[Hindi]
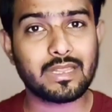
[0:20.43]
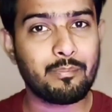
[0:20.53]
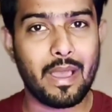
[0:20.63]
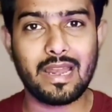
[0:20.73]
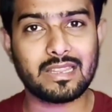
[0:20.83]

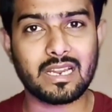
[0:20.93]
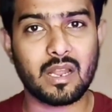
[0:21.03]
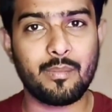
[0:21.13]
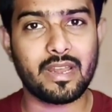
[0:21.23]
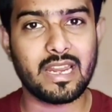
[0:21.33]
मतलब पहले
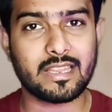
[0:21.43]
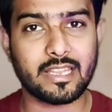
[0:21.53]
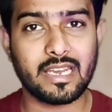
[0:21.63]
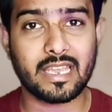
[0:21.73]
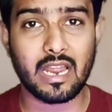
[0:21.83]
इतने कमेंट
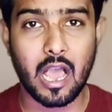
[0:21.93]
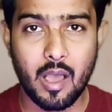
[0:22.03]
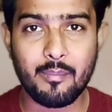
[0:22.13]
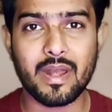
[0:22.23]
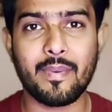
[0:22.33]
नहीं आते लेकिन
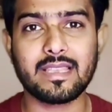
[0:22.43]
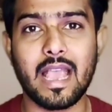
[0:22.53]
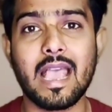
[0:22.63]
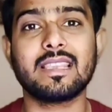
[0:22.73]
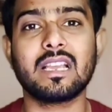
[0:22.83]
अब मेरे
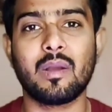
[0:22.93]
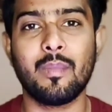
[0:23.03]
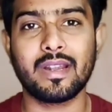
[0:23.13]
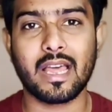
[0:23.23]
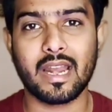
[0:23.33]
पास ऐसे
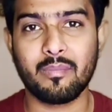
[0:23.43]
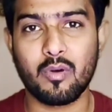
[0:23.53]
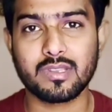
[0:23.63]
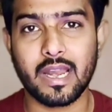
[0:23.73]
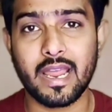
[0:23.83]
कमेंट आ रहे
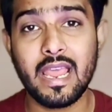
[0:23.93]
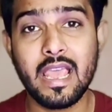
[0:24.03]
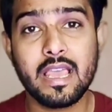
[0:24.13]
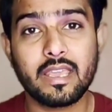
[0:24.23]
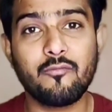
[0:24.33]
हैं बहुत सारे